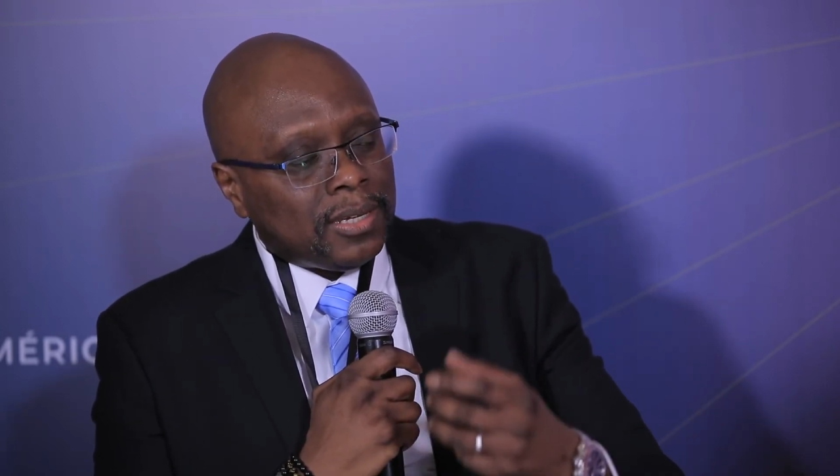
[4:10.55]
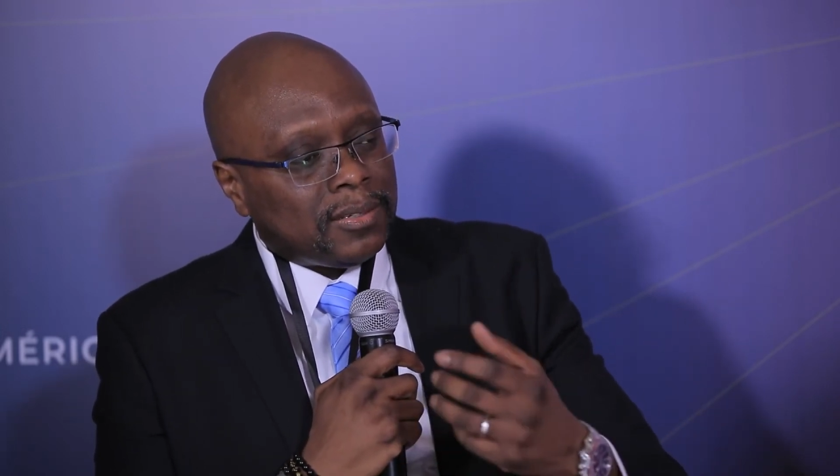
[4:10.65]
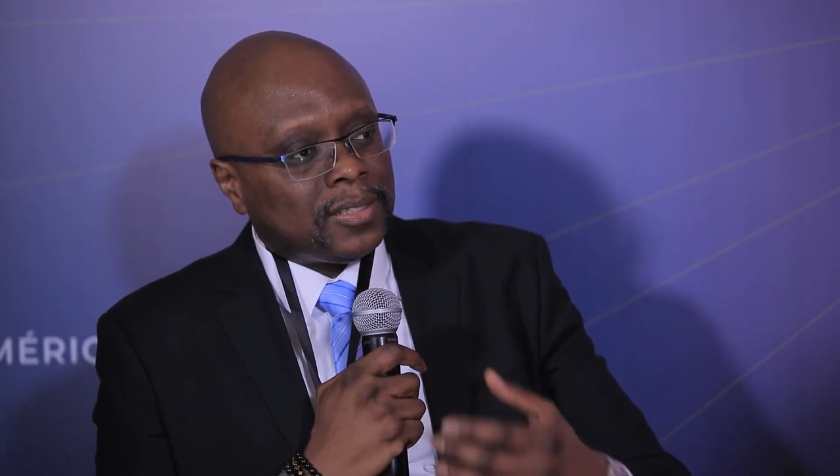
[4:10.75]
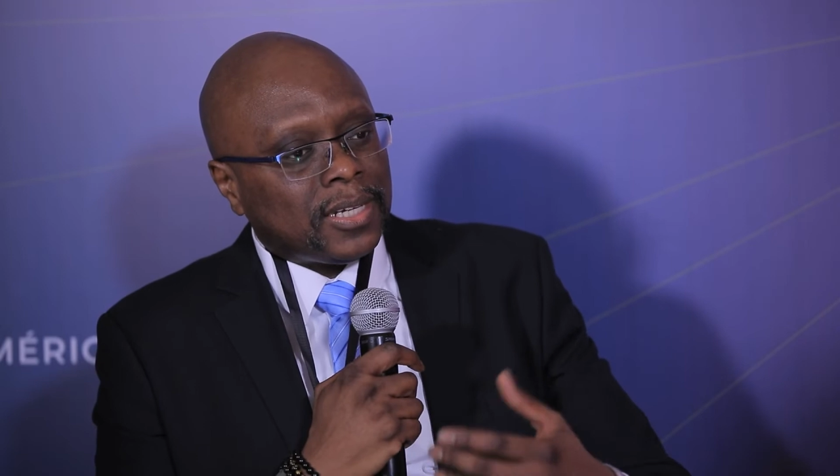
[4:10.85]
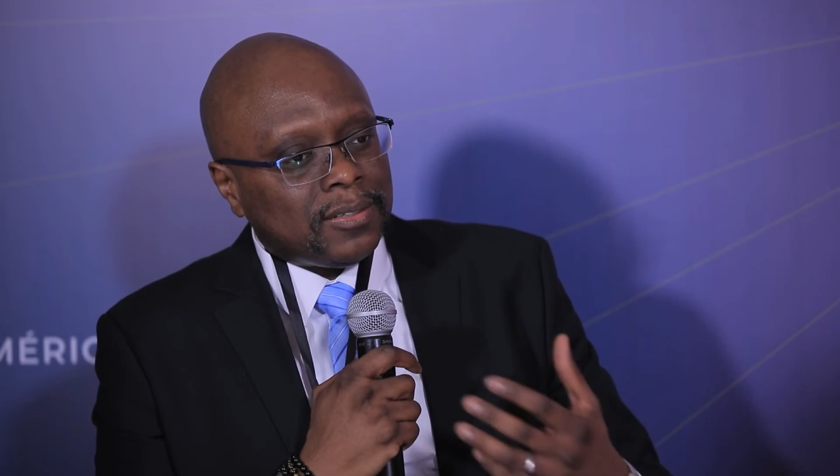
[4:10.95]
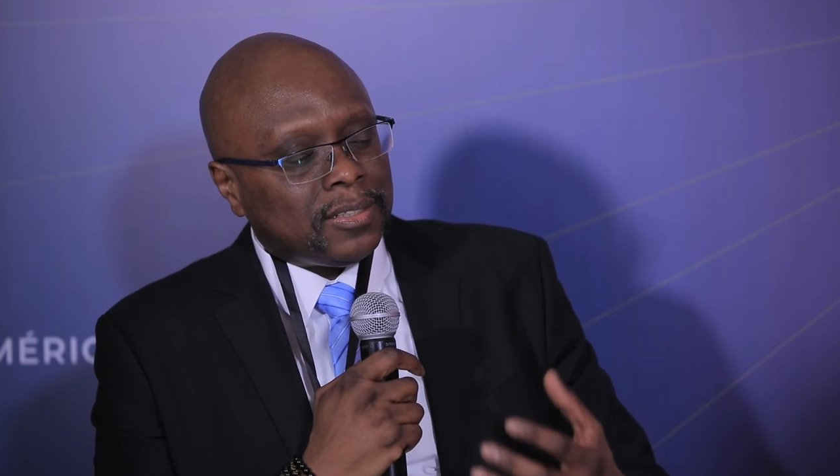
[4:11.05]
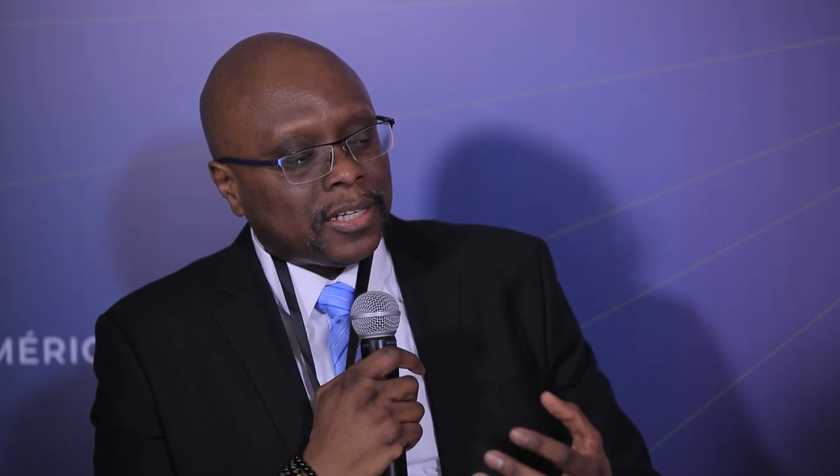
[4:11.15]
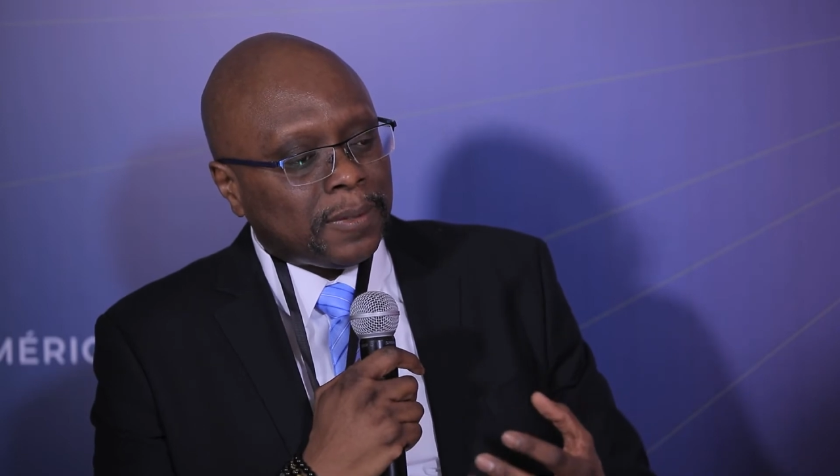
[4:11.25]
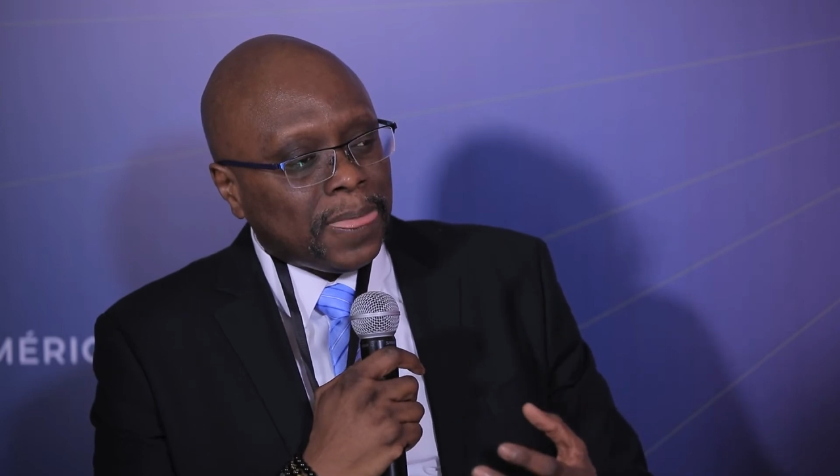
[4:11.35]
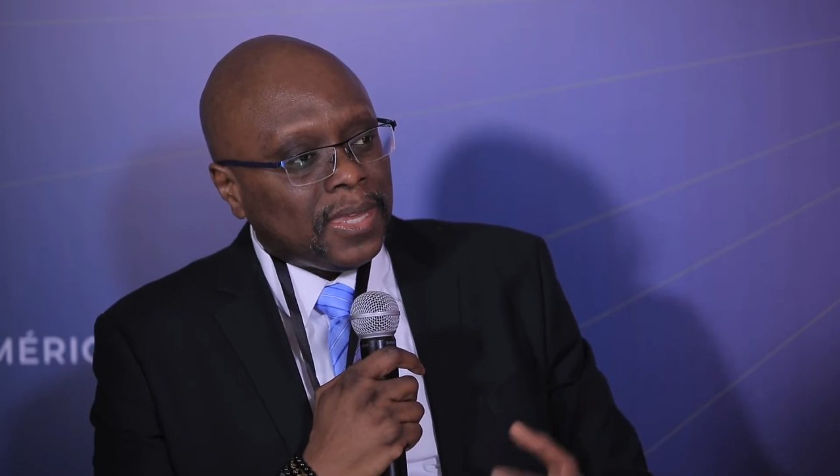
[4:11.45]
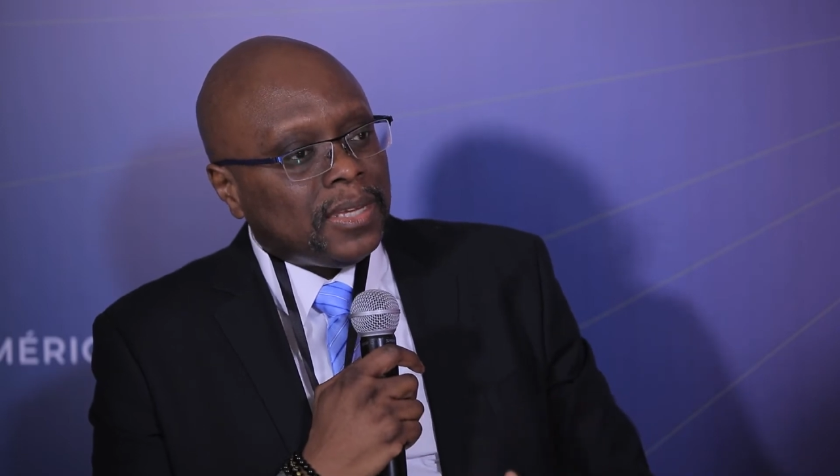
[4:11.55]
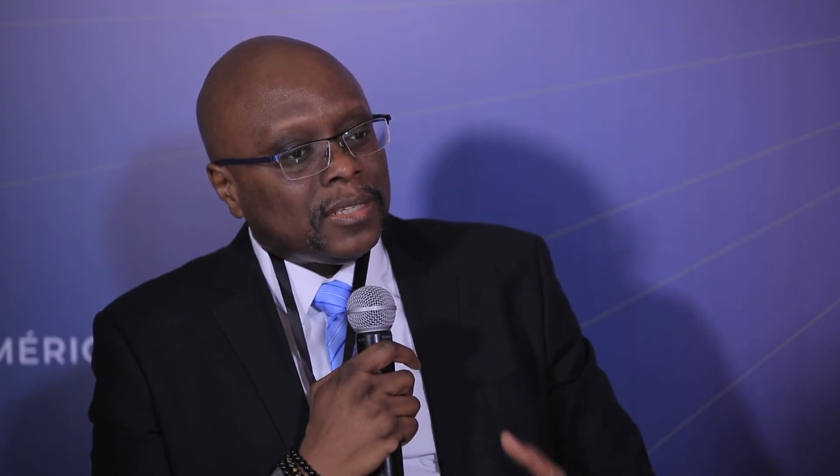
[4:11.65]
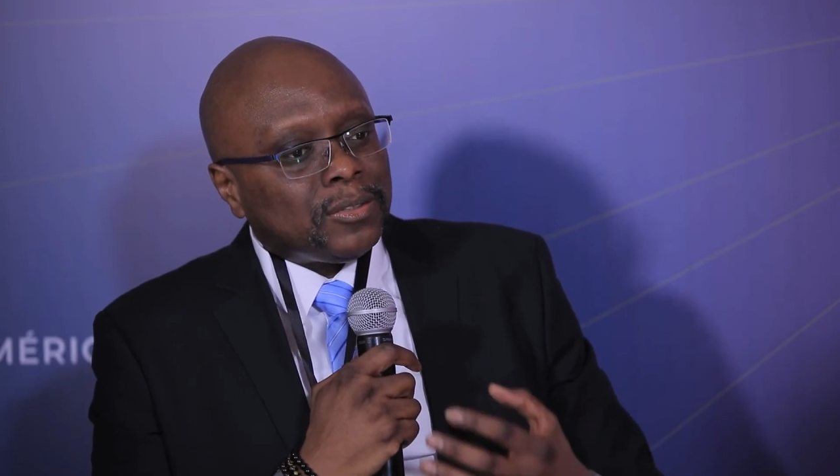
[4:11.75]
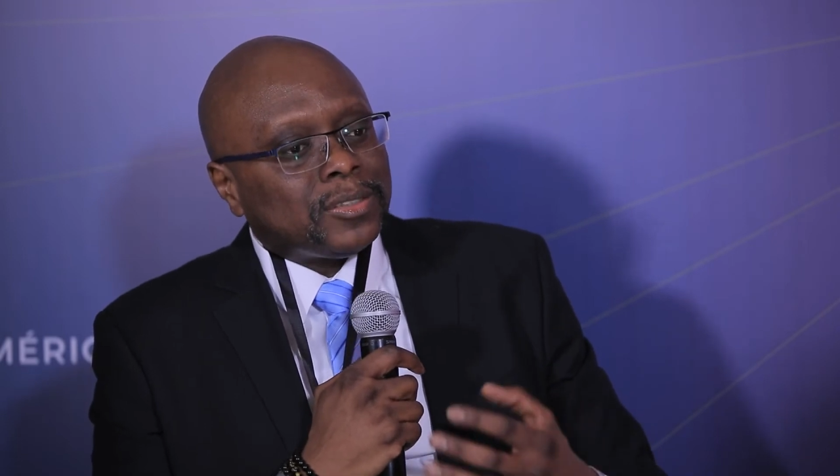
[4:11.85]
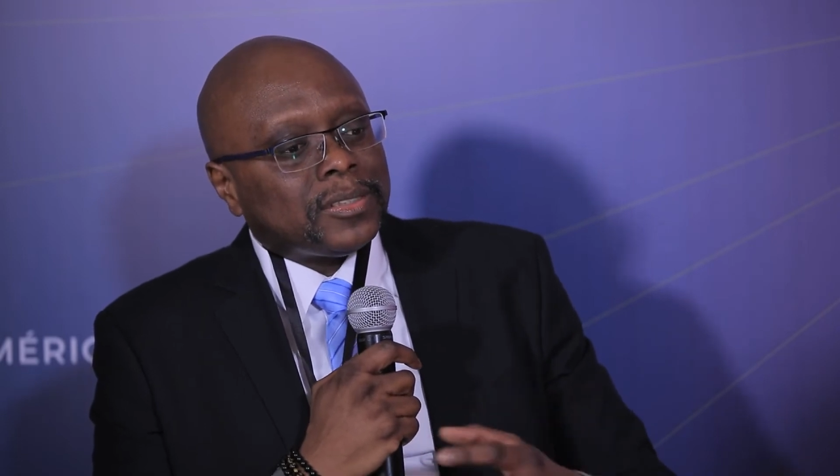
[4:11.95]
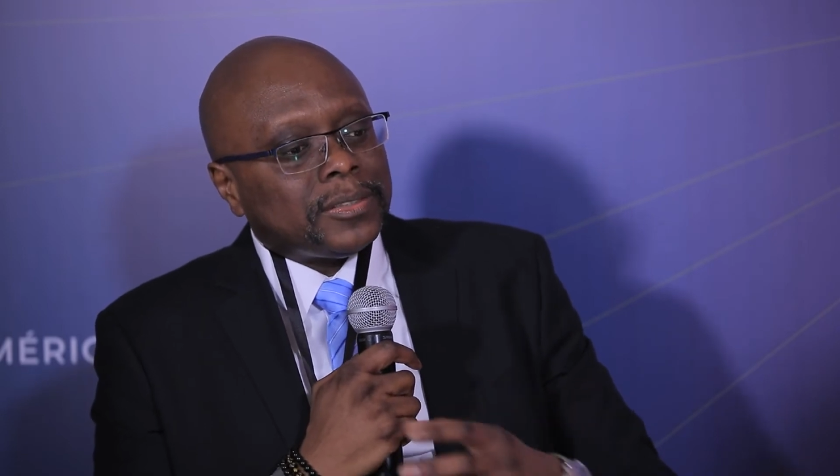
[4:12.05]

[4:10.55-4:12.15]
etc. etc. Donc